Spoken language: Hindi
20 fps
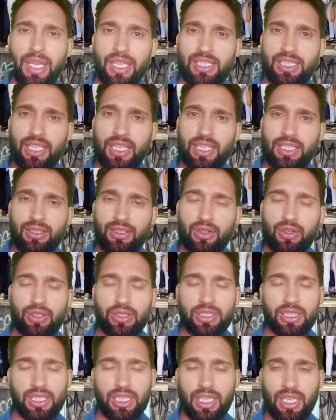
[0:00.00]
मैं स्क्रीन
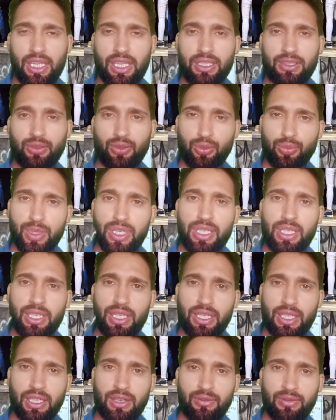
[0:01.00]
या जो भी
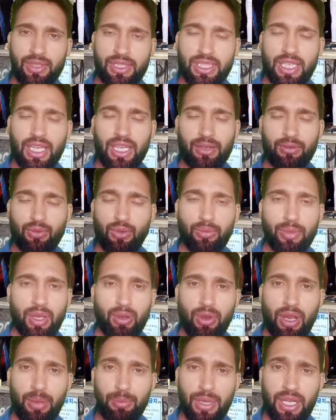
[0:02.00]
वीज़ा हैं वो
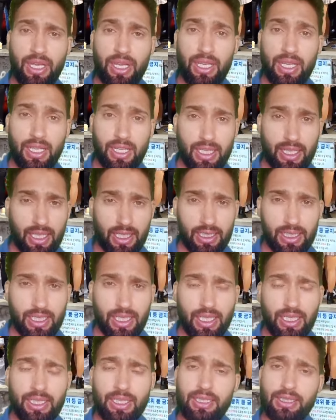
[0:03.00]
मैं वहाँ पर डाल
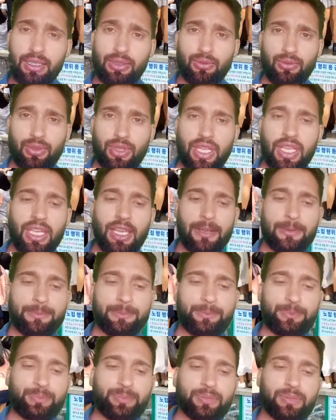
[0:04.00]
दिया करता हूँ ठीक है
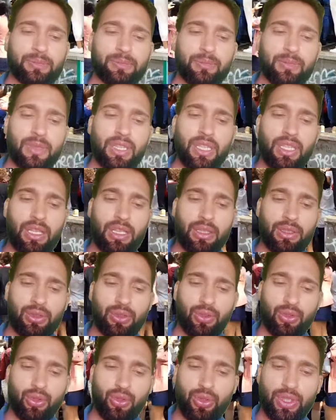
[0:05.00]

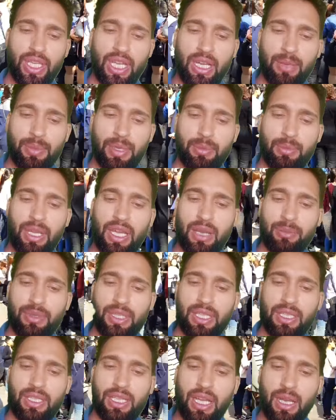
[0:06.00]
तो यहाँ पर मैं
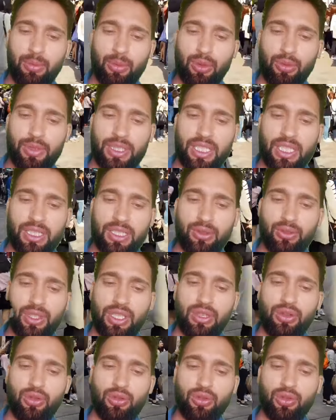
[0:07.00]
अभी आपको बताता हूँ
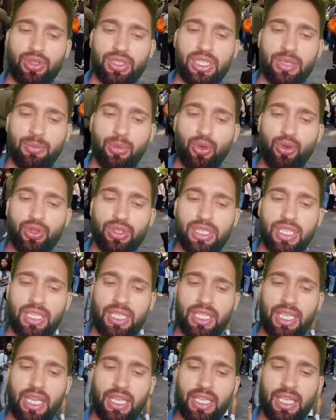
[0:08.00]
कि कौन कौन से पोस्ट
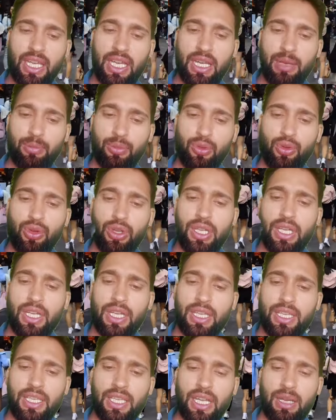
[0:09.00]
हैं क्या क्या आपको
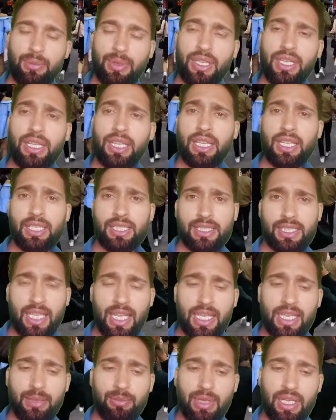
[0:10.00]
यहाँ पर
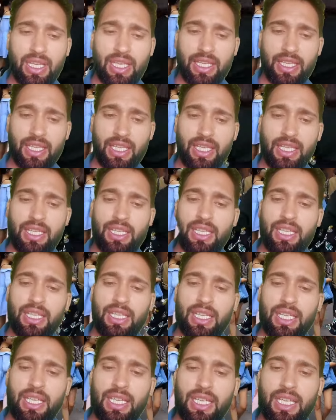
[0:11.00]
सैलरी मिल रही है
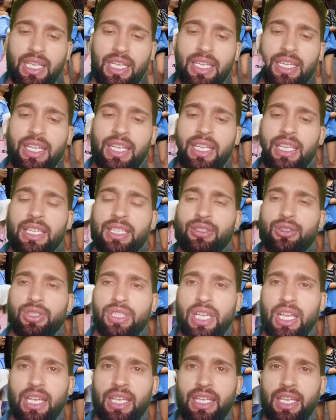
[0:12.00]
क्लीनर की जो
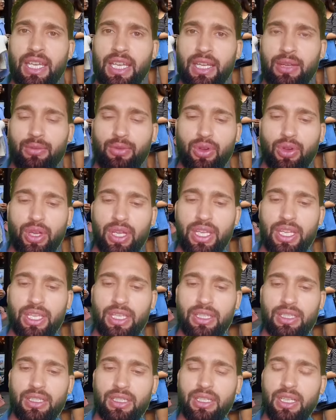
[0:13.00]
सैलरी है वो है
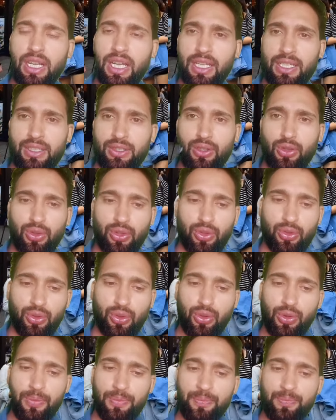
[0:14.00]
800
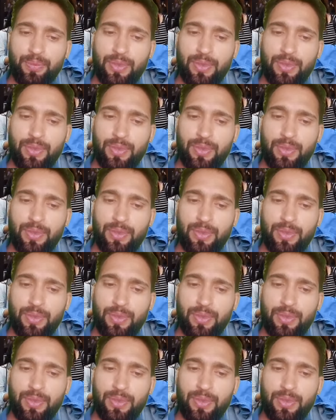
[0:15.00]
यूरो